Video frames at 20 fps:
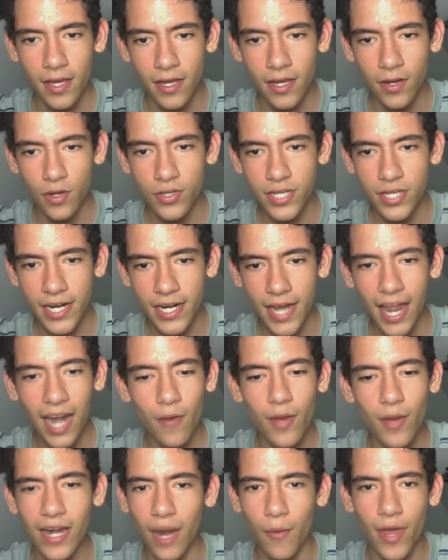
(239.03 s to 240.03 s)
No tiras
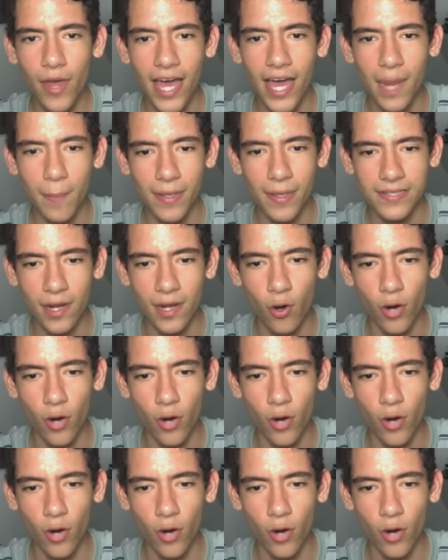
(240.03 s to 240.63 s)
nada, las voy a dejar pasar.